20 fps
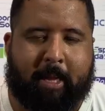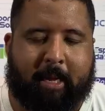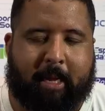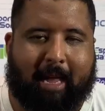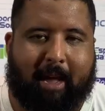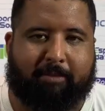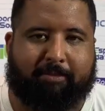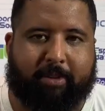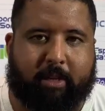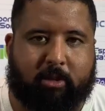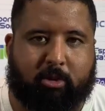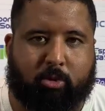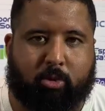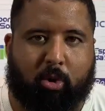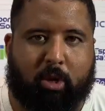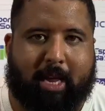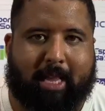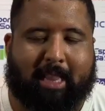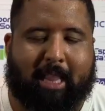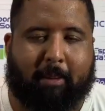que
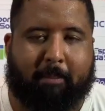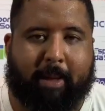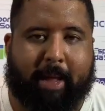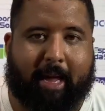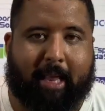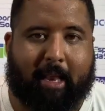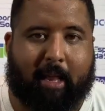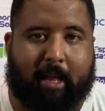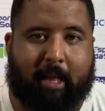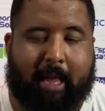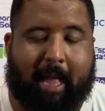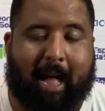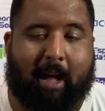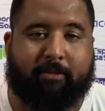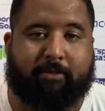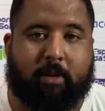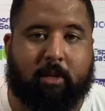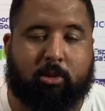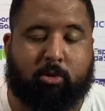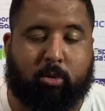avançou na tabela,
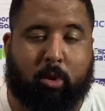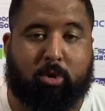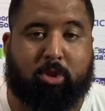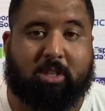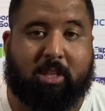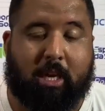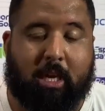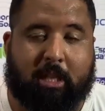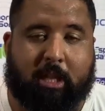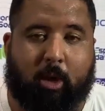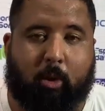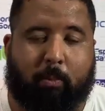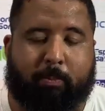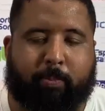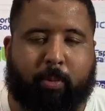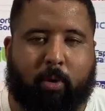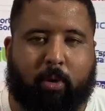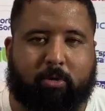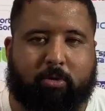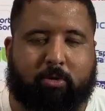avançou aos 31
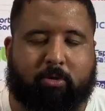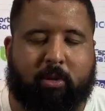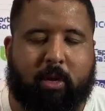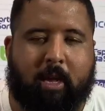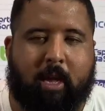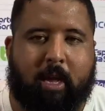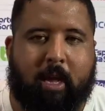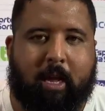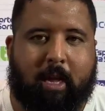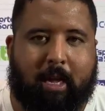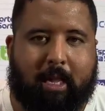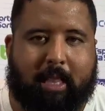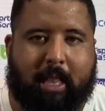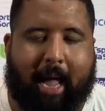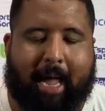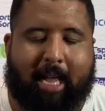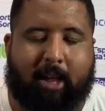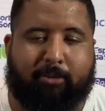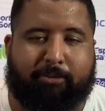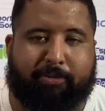pontos e
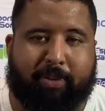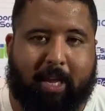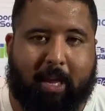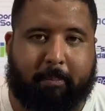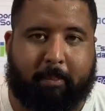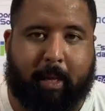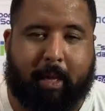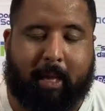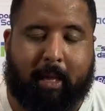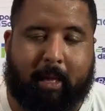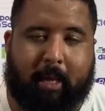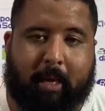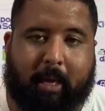está aí firme,